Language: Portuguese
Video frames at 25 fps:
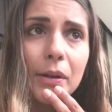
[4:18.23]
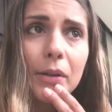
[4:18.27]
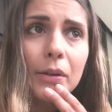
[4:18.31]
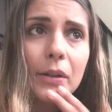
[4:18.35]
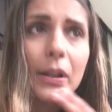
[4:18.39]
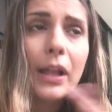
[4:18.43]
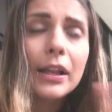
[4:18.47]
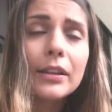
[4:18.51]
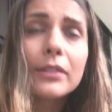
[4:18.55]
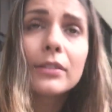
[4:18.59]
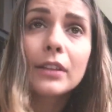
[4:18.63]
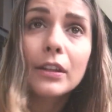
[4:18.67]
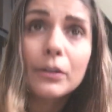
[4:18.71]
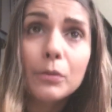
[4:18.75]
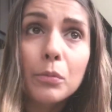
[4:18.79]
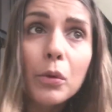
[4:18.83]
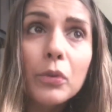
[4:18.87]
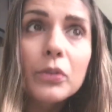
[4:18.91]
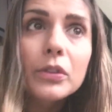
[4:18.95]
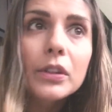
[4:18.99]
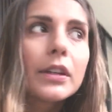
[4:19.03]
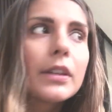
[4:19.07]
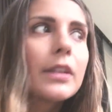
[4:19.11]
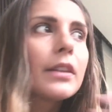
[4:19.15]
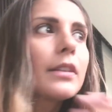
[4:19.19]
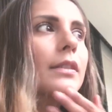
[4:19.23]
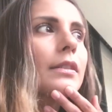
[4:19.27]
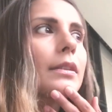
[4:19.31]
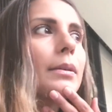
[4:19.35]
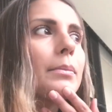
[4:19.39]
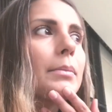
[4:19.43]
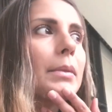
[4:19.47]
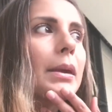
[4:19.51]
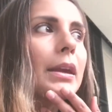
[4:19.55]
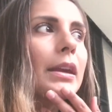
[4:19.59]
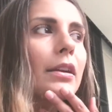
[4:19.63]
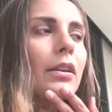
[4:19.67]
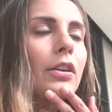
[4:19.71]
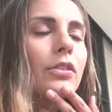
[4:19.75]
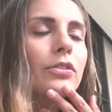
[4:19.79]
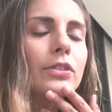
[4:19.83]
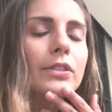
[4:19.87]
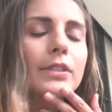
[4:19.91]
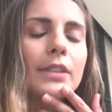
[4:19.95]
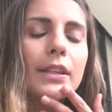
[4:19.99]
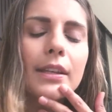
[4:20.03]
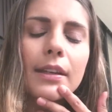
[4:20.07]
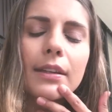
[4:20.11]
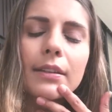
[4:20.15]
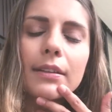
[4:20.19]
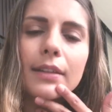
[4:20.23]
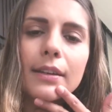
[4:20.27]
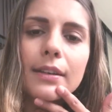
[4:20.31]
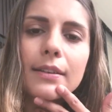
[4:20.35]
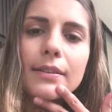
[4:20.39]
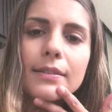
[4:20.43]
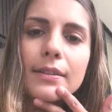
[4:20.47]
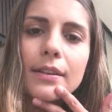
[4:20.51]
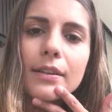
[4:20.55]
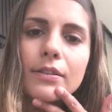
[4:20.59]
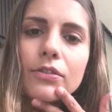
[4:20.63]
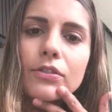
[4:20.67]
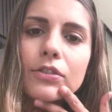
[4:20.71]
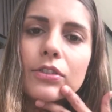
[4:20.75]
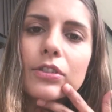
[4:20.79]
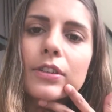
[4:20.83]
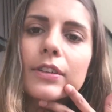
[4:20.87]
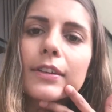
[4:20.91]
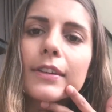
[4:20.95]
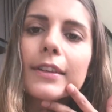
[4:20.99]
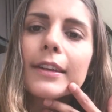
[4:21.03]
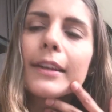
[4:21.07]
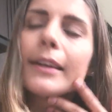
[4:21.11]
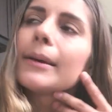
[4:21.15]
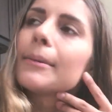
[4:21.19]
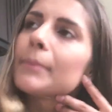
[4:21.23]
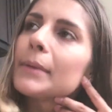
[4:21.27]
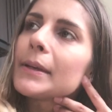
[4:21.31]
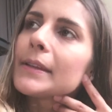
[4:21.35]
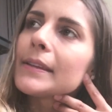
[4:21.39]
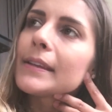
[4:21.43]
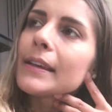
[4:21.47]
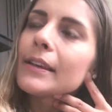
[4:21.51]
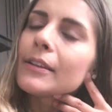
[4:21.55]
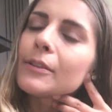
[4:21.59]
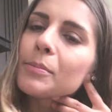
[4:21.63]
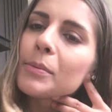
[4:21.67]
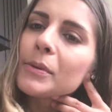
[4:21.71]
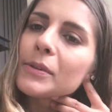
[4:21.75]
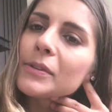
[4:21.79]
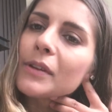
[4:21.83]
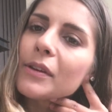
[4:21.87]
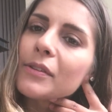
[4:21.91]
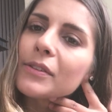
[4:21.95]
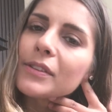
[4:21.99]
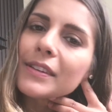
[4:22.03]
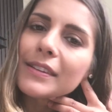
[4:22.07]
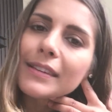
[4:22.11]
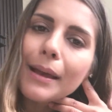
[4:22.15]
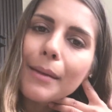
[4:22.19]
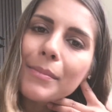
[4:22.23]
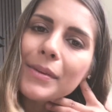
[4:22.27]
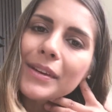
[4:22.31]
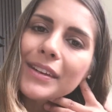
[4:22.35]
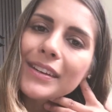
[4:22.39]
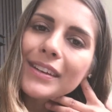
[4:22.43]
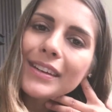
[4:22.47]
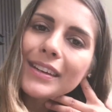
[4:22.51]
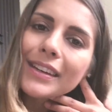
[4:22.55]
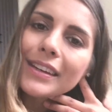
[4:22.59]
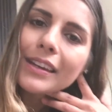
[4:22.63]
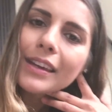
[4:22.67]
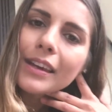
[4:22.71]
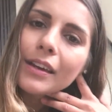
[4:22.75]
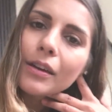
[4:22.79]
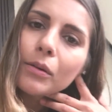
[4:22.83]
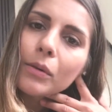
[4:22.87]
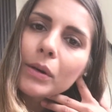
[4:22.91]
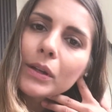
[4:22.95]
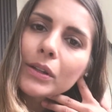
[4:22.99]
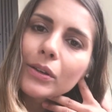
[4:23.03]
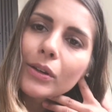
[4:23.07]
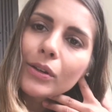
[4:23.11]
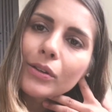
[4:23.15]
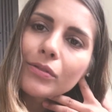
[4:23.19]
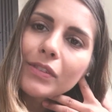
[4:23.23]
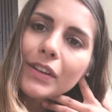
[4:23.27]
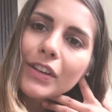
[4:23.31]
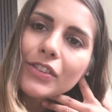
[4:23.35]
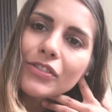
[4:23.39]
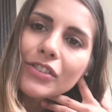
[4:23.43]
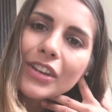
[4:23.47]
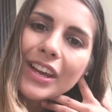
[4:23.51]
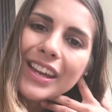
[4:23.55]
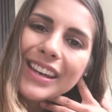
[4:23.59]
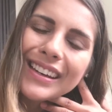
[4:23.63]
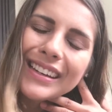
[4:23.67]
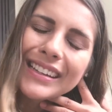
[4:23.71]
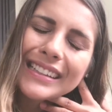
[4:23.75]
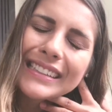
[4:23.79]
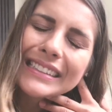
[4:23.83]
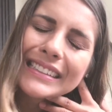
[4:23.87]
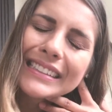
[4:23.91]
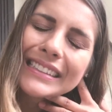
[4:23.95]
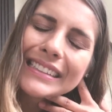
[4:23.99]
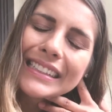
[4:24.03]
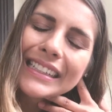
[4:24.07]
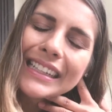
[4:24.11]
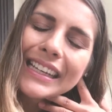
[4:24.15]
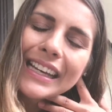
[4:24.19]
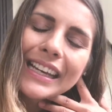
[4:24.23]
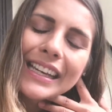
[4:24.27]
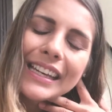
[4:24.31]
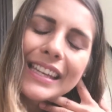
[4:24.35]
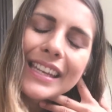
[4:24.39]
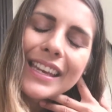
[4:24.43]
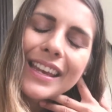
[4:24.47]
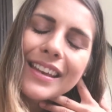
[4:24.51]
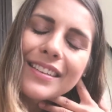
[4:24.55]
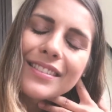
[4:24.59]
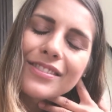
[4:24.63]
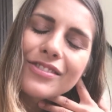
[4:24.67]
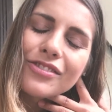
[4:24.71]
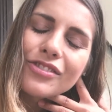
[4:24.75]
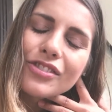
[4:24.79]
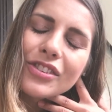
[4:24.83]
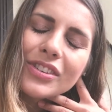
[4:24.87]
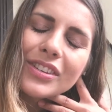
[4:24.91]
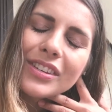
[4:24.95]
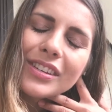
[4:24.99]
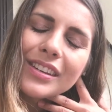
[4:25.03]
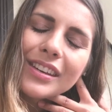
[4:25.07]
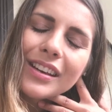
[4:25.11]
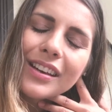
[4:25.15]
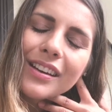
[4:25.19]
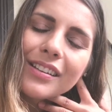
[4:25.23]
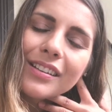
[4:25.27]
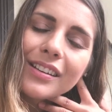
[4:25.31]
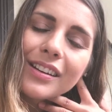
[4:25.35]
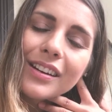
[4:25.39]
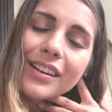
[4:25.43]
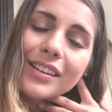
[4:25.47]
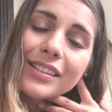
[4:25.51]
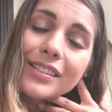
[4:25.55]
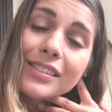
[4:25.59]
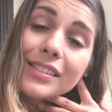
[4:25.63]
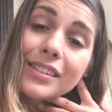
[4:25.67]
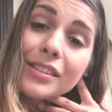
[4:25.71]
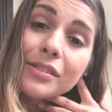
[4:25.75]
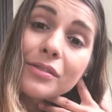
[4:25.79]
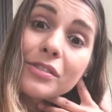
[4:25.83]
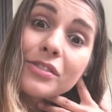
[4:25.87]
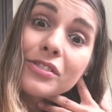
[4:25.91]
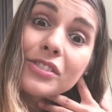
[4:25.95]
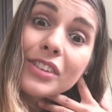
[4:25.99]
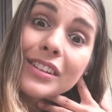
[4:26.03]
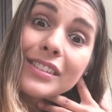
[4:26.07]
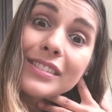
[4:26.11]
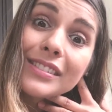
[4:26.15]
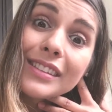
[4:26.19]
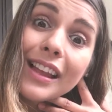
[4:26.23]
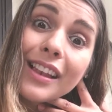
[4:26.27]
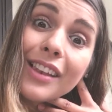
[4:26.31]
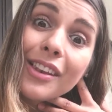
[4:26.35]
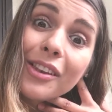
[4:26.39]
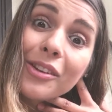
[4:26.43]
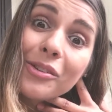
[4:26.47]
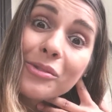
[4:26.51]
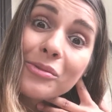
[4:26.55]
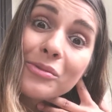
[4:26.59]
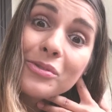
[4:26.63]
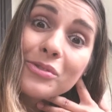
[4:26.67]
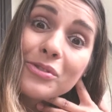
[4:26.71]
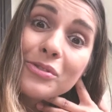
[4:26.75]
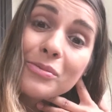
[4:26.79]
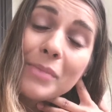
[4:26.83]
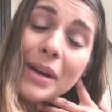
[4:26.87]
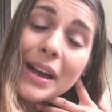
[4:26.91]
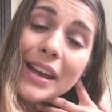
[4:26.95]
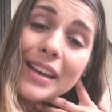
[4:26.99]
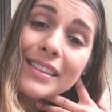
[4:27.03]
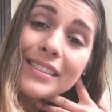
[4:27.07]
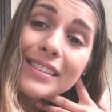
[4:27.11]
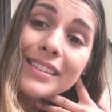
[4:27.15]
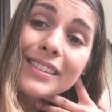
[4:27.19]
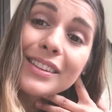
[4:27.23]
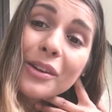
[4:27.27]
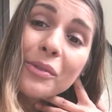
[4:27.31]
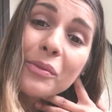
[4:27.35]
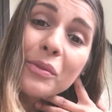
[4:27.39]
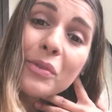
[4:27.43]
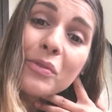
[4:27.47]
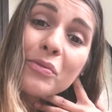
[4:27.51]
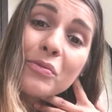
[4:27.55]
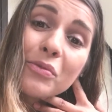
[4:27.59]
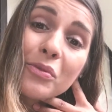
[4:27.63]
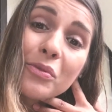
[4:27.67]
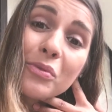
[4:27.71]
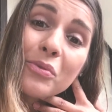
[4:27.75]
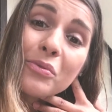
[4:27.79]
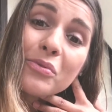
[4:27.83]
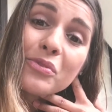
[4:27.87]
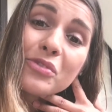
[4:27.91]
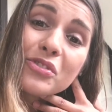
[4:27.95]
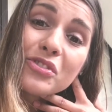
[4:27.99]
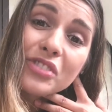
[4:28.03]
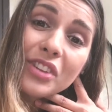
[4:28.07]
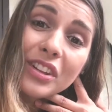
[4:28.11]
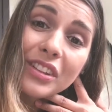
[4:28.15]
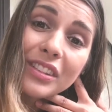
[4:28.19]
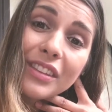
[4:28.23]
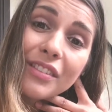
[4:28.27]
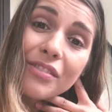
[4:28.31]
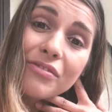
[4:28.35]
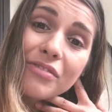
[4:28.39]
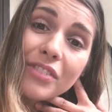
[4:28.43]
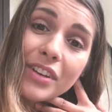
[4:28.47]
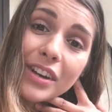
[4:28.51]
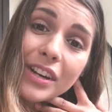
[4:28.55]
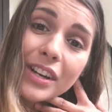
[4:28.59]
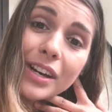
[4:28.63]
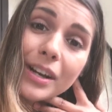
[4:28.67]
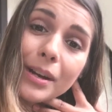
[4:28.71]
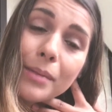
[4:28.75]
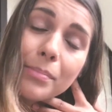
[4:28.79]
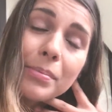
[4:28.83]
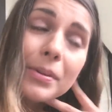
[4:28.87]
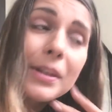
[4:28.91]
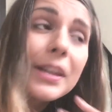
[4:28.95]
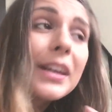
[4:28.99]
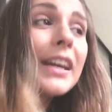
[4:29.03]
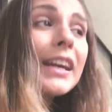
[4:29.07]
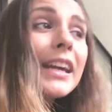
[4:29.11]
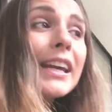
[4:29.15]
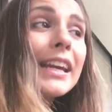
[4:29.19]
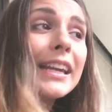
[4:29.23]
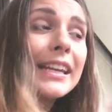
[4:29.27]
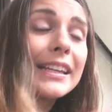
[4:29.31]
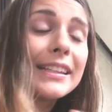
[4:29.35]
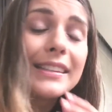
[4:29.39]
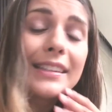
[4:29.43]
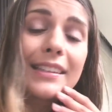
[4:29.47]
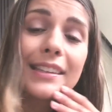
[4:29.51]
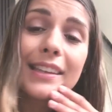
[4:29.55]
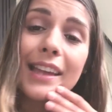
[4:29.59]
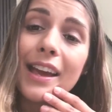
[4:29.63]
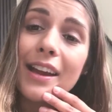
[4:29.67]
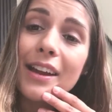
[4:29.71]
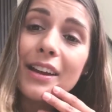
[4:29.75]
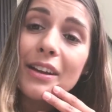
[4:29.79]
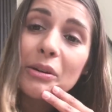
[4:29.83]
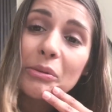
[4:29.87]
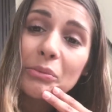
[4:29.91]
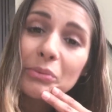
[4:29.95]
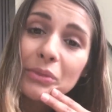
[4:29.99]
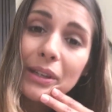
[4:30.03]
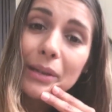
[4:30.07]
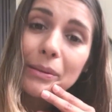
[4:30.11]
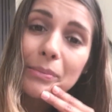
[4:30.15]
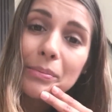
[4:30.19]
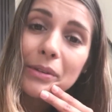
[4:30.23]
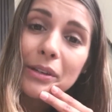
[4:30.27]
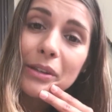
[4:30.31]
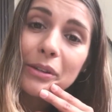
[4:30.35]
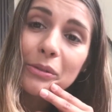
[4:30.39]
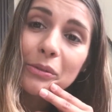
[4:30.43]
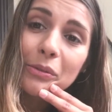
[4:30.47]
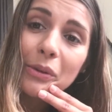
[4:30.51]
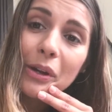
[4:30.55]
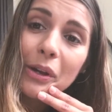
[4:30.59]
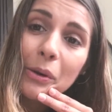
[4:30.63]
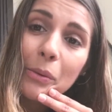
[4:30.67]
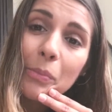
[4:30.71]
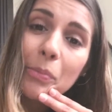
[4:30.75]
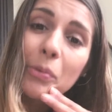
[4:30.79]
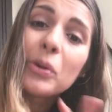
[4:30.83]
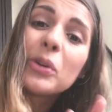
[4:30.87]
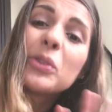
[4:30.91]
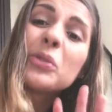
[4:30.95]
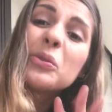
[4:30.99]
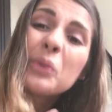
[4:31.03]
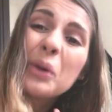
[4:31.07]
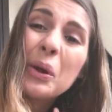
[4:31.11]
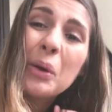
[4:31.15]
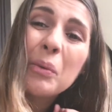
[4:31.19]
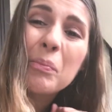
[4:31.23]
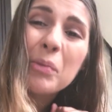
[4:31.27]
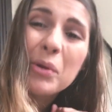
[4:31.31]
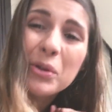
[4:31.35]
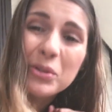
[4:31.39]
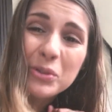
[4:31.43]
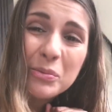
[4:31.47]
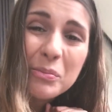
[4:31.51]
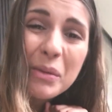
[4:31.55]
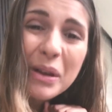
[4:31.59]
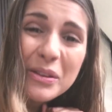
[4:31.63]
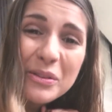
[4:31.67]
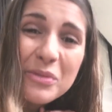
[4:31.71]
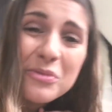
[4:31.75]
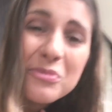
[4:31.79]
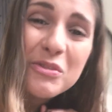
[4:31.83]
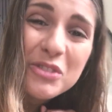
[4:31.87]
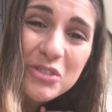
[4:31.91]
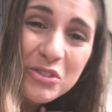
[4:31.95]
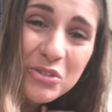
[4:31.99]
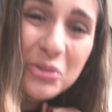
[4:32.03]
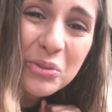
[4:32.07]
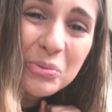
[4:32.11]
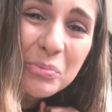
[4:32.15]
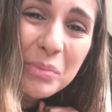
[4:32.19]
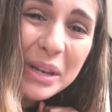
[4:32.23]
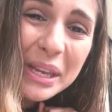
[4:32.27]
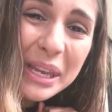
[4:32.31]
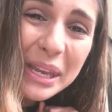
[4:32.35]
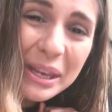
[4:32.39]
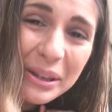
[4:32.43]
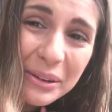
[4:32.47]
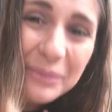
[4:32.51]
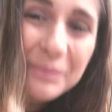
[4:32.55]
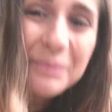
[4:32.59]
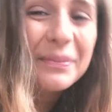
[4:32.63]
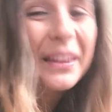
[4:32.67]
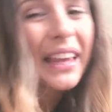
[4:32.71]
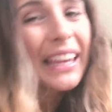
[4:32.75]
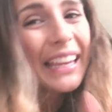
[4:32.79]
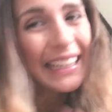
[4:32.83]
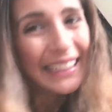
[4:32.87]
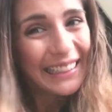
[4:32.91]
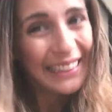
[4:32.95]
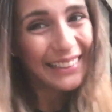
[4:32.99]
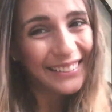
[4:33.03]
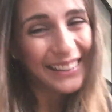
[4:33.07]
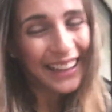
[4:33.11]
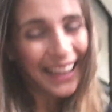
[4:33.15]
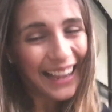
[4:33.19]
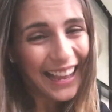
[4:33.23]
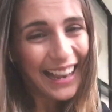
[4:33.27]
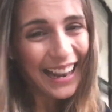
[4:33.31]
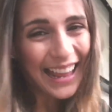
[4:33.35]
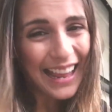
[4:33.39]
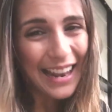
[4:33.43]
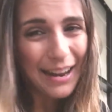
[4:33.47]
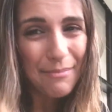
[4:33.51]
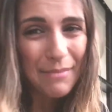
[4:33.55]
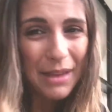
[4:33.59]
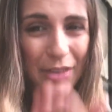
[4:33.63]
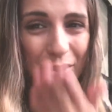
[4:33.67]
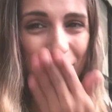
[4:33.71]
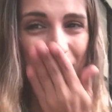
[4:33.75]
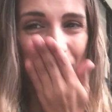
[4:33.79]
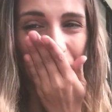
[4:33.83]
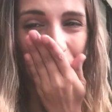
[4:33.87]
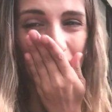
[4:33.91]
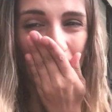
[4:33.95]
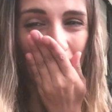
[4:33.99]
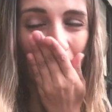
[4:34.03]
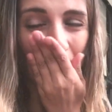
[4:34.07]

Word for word: o lado das montanhas também, que eu acho que seria interessante. Mas é isso, pessoal. Vocês sabem que eu adoro viajar. E este Uncut Series já está longo demais, então eu vou shut the fuck up. E se der um tempinho no aeroporto, eu posto mais um vídeo no banheiro. Então tá, galera. Beijo!